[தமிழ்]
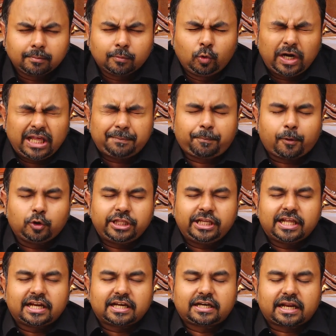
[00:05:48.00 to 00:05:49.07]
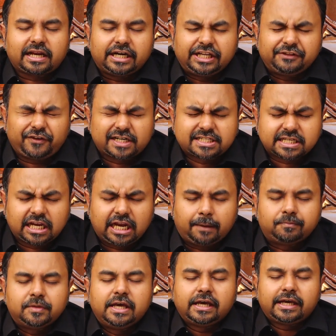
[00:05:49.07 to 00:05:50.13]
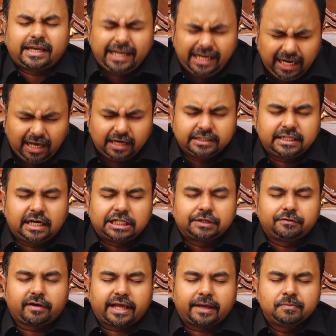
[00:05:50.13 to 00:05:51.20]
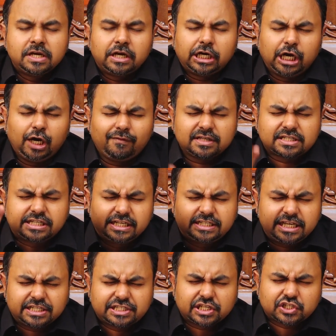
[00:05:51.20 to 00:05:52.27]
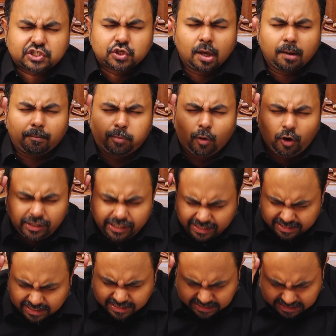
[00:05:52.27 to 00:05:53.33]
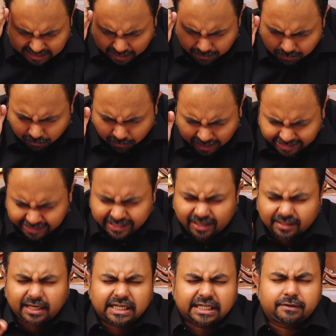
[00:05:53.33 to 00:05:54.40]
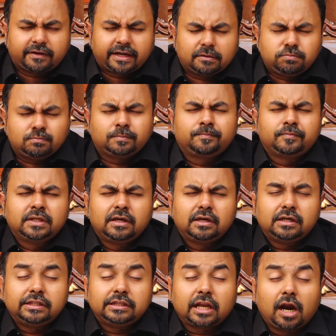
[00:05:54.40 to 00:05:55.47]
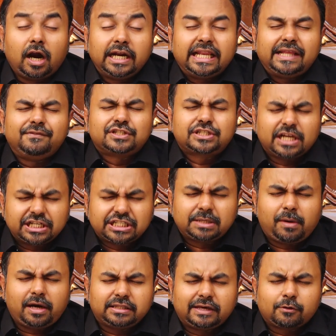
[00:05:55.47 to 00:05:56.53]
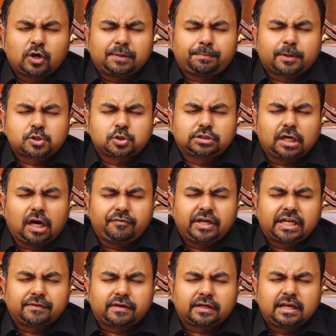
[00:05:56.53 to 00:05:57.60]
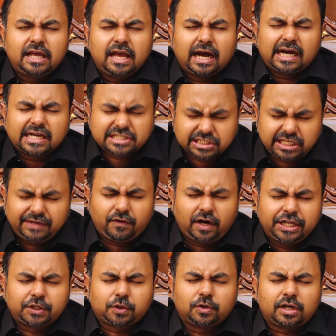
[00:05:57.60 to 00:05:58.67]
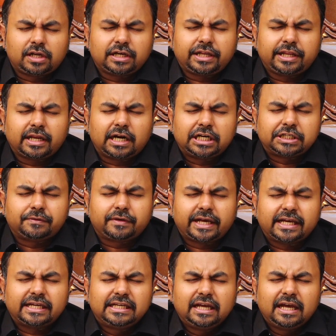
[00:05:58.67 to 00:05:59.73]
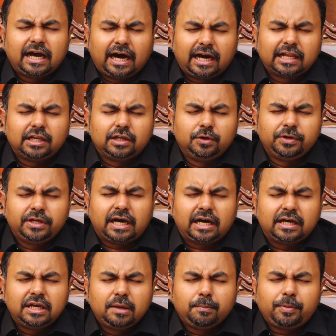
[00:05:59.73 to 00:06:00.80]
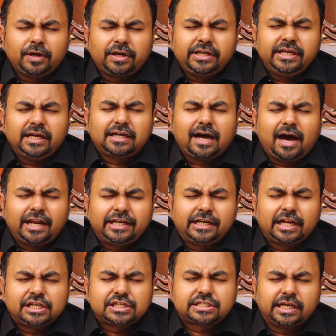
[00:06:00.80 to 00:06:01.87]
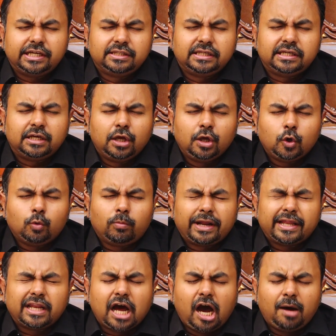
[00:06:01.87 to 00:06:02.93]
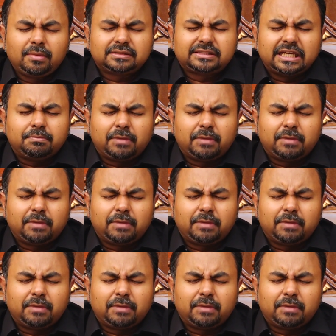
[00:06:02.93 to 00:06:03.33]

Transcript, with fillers: மூளை பகுதியில் இருக்கிற டிஃபெக்ட்ஸ் எல்லாம் ஹீல் ஆகுது ஆண்டவரே நர்வஸ் டிசீசஸ் போன் டிசீசஸ் எல்லாம் மறைகிறது ஆண்டவரே இந்த நாளிலே விசேஷமாய் தேவனுடைய பரிசுத்த ஆவியானவர் அசைவாடி கொண்டிருக்கிறீர் ஆண்டவரே ஹாலலூயா பெரிய காரியங்களை செய்து உம்முடைய நாமத்தை